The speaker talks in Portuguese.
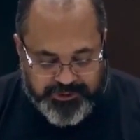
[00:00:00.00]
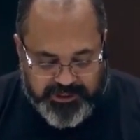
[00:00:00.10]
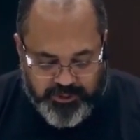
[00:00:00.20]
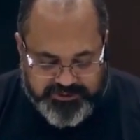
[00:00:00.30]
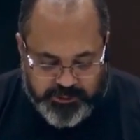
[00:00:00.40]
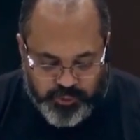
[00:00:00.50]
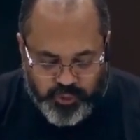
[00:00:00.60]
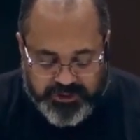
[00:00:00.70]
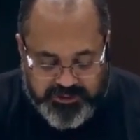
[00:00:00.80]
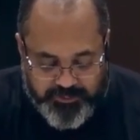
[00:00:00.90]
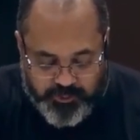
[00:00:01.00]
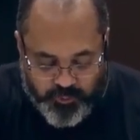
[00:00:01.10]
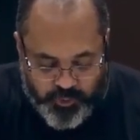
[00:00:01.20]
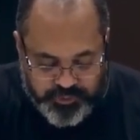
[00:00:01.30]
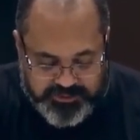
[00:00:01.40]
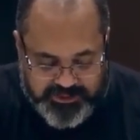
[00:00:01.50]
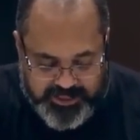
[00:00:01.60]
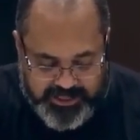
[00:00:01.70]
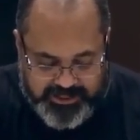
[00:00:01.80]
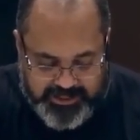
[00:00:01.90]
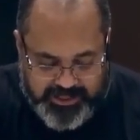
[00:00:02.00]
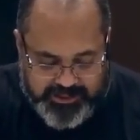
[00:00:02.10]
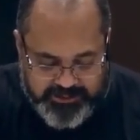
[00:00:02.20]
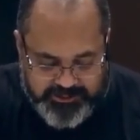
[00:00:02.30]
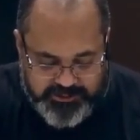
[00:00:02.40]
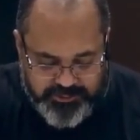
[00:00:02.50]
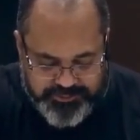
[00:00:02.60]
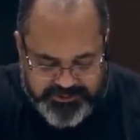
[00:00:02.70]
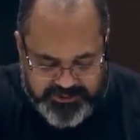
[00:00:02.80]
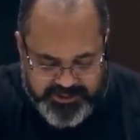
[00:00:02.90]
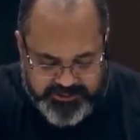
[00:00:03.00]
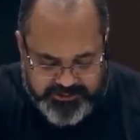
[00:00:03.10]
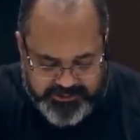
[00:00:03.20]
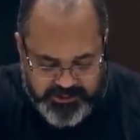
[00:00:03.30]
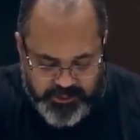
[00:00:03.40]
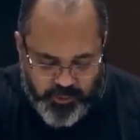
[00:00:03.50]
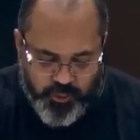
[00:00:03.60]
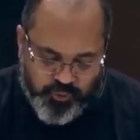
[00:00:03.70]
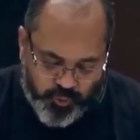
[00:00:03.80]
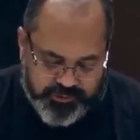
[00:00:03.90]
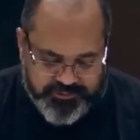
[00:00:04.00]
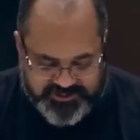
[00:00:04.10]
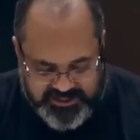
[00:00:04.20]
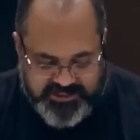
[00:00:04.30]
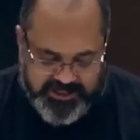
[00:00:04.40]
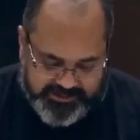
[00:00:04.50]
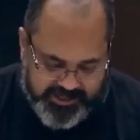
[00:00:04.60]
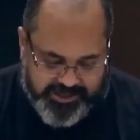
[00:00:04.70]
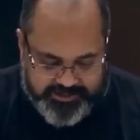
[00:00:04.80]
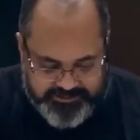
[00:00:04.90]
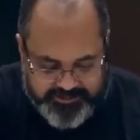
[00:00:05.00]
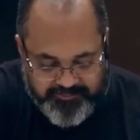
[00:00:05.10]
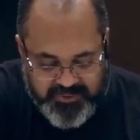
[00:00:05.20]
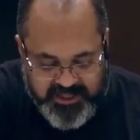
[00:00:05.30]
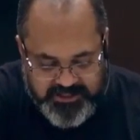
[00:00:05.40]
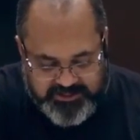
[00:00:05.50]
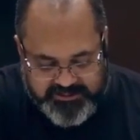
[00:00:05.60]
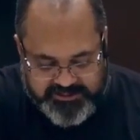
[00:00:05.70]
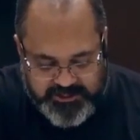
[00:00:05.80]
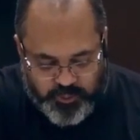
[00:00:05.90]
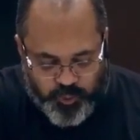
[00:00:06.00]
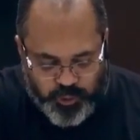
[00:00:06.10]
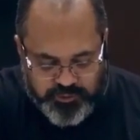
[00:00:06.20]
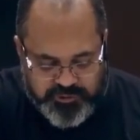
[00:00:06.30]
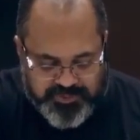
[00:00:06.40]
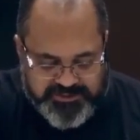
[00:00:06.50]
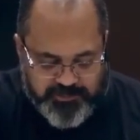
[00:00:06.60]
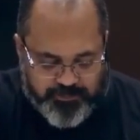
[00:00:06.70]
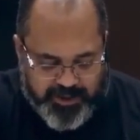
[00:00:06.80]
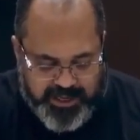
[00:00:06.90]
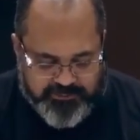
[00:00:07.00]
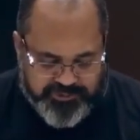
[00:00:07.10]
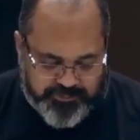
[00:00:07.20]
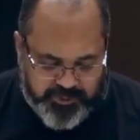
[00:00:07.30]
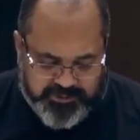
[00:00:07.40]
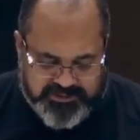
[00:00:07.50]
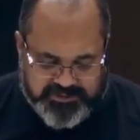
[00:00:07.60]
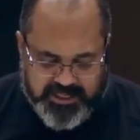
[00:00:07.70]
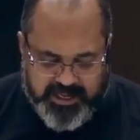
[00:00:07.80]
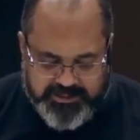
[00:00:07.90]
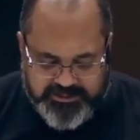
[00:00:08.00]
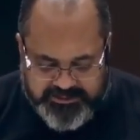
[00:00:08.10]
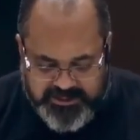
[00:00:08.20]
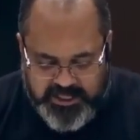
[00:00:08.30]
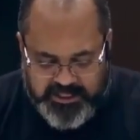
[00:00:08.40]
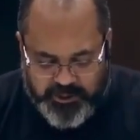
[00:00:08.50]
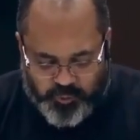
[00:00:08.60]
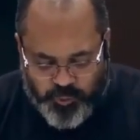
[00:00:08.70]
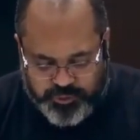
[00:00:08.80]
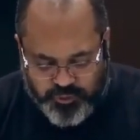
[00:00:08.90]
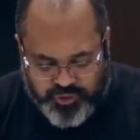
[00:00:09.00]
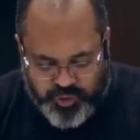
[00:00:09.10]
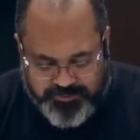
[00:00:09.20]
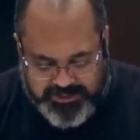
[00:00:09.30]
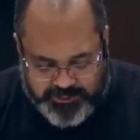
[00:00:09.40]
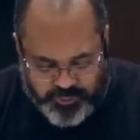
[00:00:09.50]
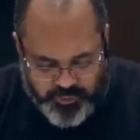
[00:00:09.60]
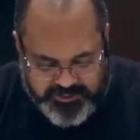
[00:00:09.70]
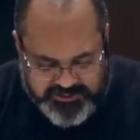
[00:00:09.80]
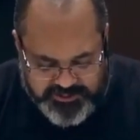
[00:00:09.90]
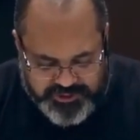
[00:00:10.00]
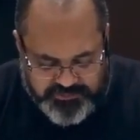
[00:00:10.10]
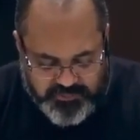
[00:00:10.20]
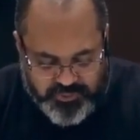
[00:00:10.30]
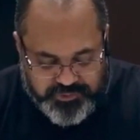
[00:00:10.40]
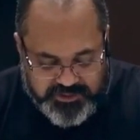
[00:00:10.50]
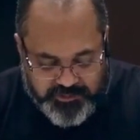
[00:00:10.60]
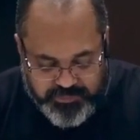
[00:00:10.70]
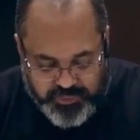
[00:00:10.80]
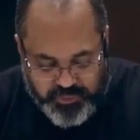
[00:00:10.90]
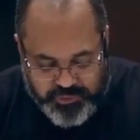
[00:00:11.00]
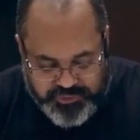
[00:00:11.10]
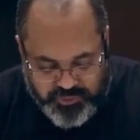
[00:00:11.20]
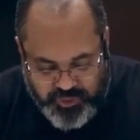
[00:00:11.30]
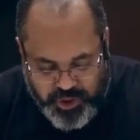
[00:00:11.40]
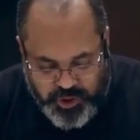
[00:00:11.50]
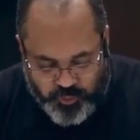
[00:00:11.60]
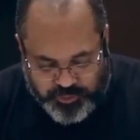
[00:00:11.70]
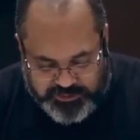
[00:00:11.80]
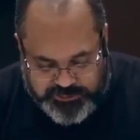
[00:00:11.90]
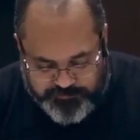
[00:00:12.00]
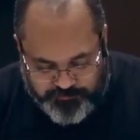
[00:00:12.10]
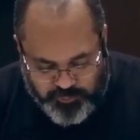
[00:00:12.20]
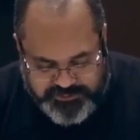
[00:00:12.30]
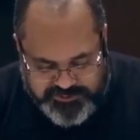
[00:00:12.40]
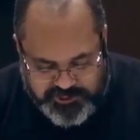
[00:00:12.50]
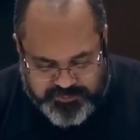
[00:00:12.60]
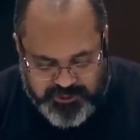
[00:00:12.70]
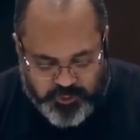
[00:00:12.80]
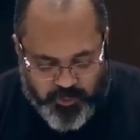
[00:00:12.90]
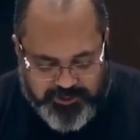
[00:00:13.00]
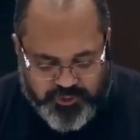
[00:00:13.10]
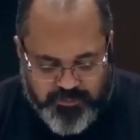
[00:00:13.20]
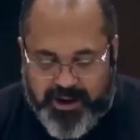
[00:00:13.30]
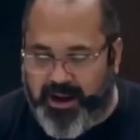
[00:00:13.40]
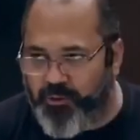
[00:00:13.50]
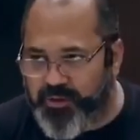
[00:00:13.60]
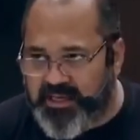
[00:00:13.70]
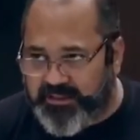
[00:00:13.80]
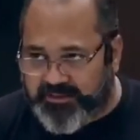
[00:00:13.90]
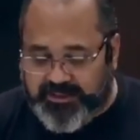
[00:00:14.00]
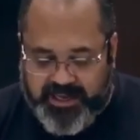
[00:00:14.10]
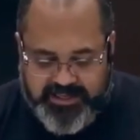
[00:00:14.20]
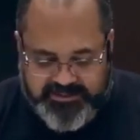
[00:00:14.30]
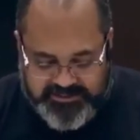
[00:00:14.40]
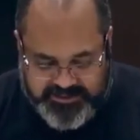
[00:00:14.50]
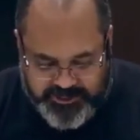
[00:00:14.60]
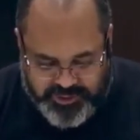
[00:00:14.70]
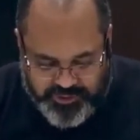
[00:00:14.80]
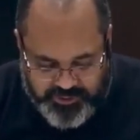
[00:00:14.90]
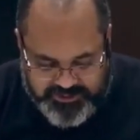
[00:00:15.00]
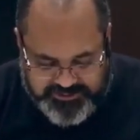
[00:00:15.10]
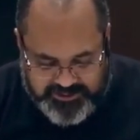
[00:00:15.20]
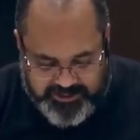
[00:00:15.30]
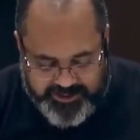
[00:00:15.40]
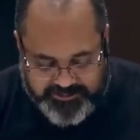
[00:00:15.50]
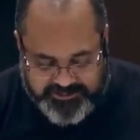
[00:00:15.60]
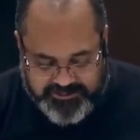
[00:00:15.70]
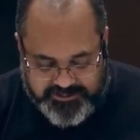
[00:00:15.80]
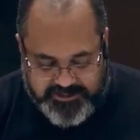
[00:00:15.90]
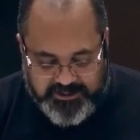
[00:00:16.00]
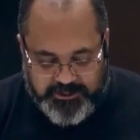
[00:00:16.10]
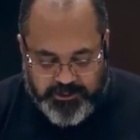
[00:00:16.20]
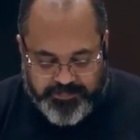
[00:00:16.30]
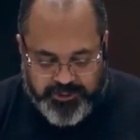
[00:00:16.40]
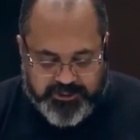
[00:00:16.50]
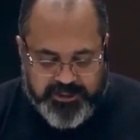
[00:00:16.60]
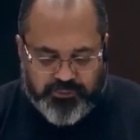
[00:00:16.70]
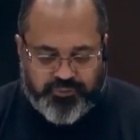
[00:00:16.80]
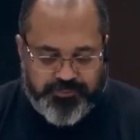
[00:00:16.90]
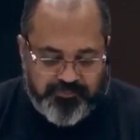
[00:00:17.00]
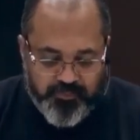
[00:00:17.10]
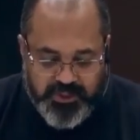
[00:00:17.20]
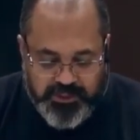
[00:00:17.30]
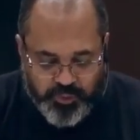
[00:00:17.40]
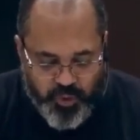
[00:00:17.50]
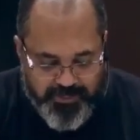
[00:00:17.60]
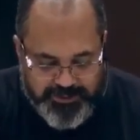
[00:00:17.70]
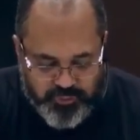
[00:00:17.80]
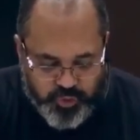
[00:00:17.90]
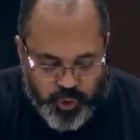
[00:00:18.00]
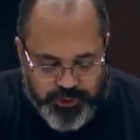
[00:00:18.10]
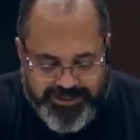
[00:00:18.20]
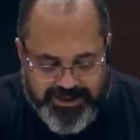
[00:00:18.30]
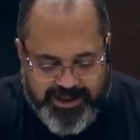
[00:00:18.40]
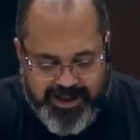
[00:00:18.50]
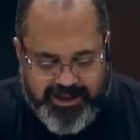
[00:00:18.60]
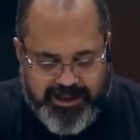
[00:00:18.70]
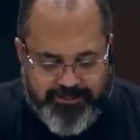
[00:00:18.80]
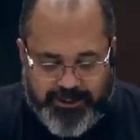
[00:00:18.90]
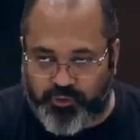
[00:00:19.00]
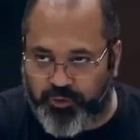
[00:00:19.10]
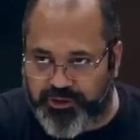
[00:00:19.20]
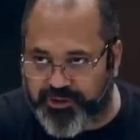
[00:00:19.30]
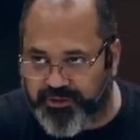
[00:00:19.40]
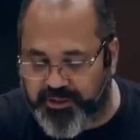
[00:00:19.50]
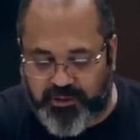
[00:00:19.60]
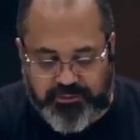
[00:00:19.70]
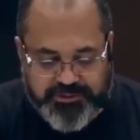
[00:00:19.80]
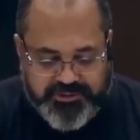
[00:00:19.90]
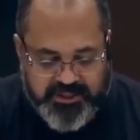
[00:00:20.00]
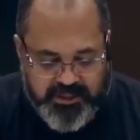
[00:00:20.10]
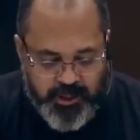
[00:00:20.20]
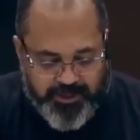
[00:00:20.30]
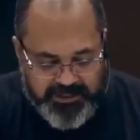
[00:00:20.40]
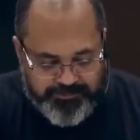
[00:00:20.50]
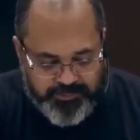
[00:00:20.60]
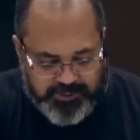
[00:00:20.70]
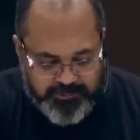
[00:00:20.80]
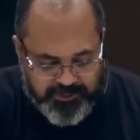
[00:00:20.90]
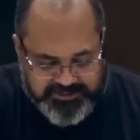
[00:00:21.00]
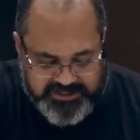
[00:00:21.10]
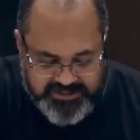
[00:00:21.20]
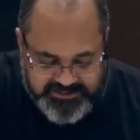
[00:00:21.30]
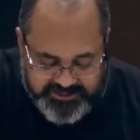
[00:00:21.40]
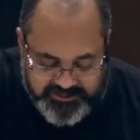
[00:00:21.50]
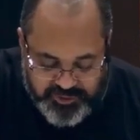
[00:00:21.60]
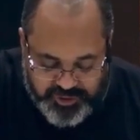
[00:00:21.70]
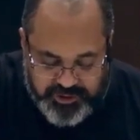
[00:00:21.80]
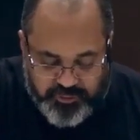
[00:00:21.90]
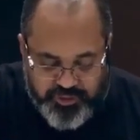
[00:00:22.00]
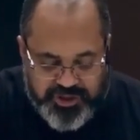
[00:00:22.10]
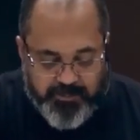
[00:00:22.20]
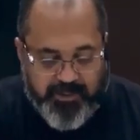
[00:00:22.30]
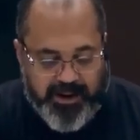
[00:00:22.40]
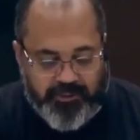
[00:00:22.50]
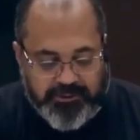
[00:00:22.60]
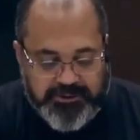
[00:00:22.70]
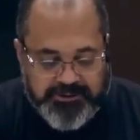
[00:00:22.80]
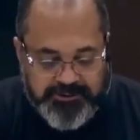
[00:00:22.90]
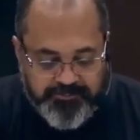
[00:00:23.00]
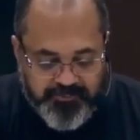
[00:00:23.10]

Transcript: porque a nossa luta não é contra a carne e o sangue, ou contra o sangue e a carne, e sim contra os principados e potestades, e contra os dominadores deste mundo tenebroso, contra as forças espirituais do mal nas regiões celestes. Portanto, tomai toda a armadura de Deus, para que possais resistir no dia mal